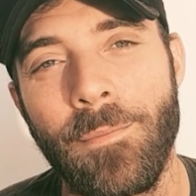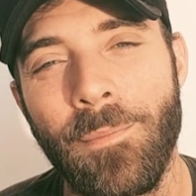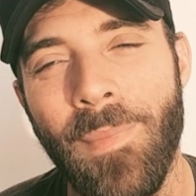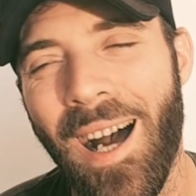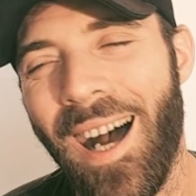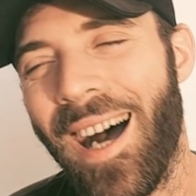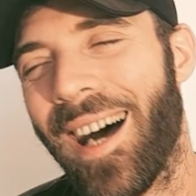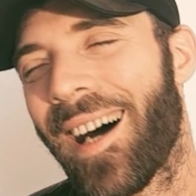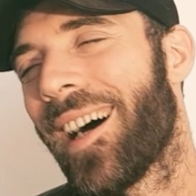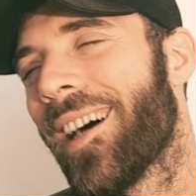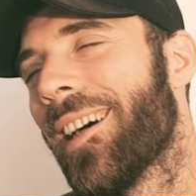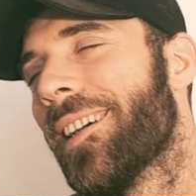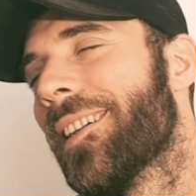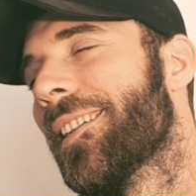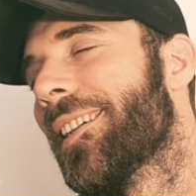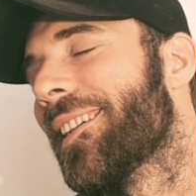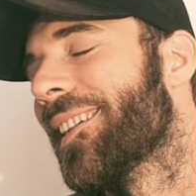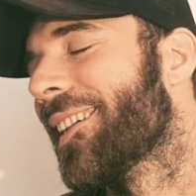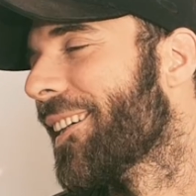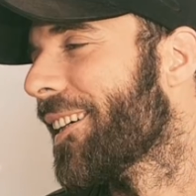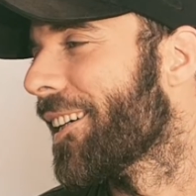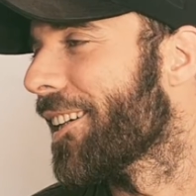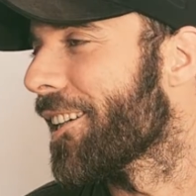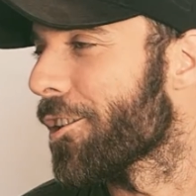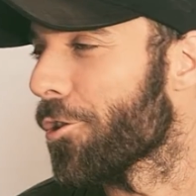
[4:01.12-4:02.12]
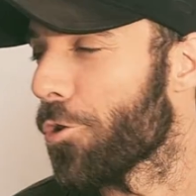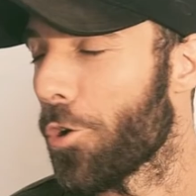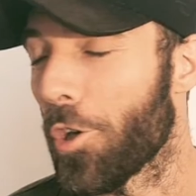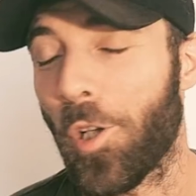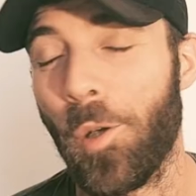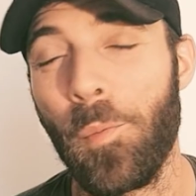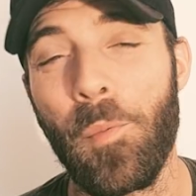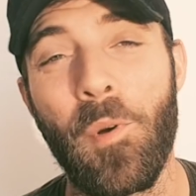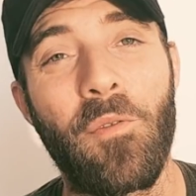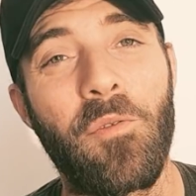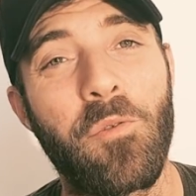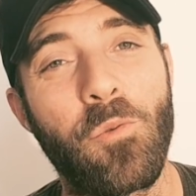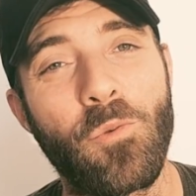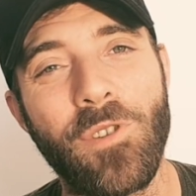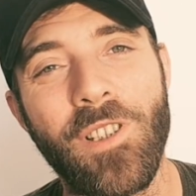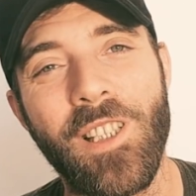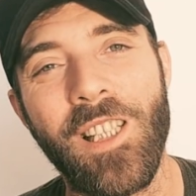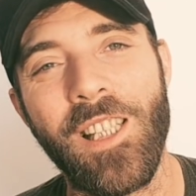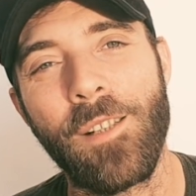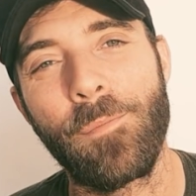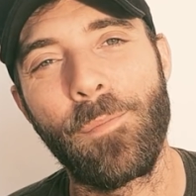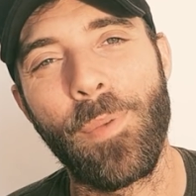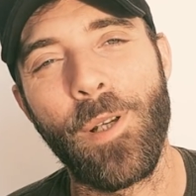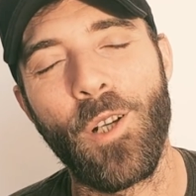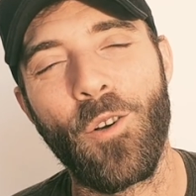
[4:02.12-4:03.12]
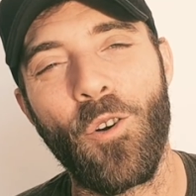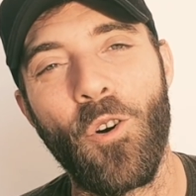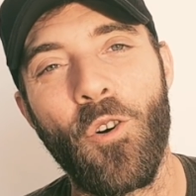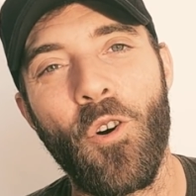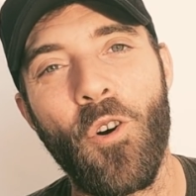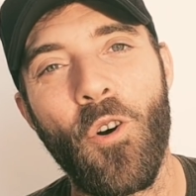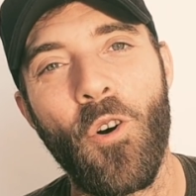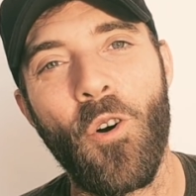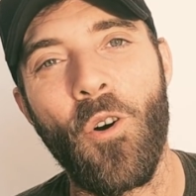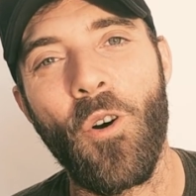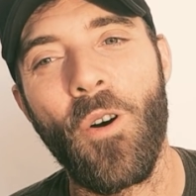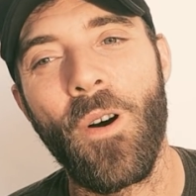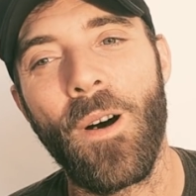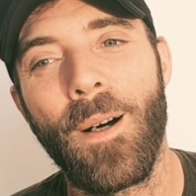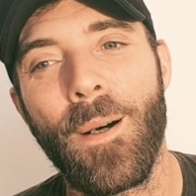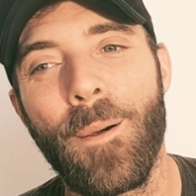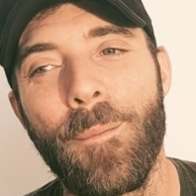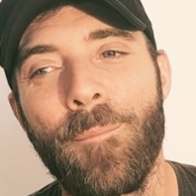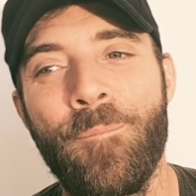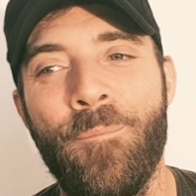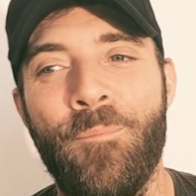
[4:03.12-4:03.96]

Va, no es que me fundí, pero